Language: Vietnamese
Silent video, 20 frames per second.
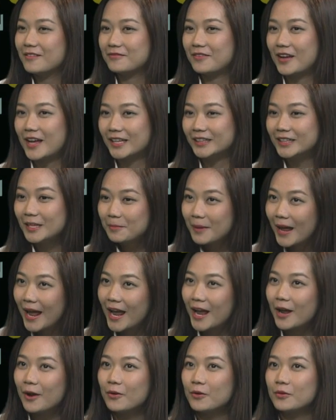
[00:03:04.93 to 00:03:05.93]
và tiếp
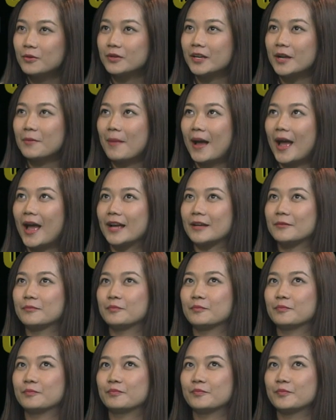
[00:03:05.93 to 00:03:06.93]
theo các
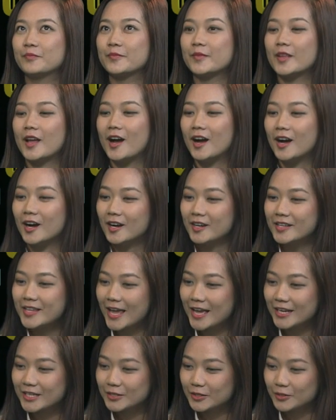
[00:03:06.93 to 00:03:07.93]
bạn ở
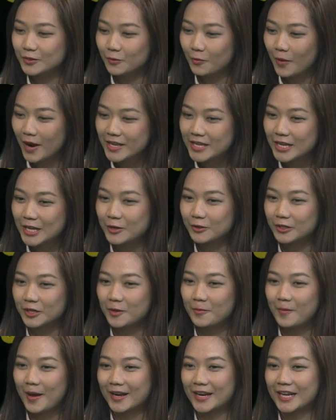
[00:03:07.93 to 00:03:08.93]
nhà trường quá nhiều thì
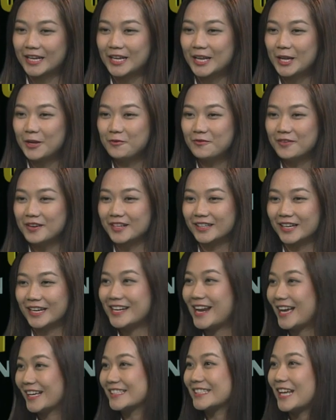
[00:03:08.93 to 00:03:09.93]
các bạn lại thiếu về
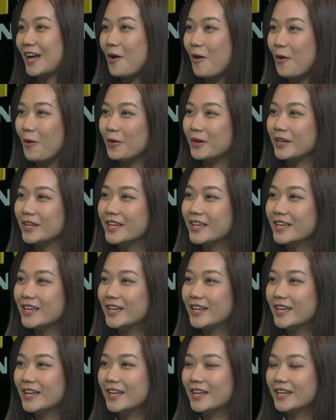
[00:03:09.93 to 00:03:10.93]
kỹ năng xã hội
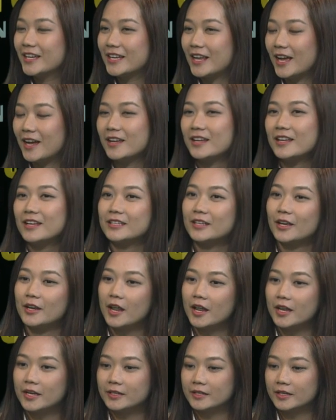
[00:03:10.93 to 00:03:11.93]
dạ cho
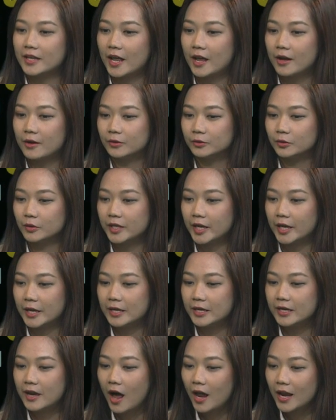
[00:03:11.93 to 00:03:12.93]
nên theo tôi
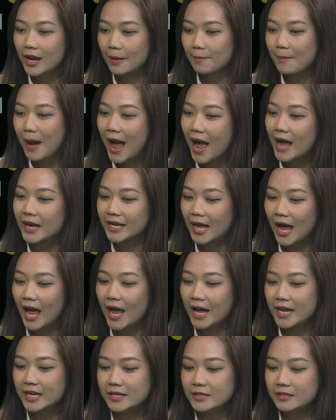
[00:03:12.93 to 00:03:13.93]
nghĩ đó là ba
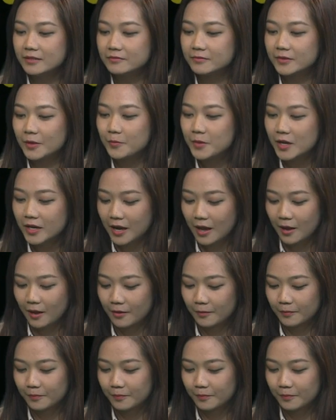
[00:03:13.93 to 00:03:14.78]
cái giống như là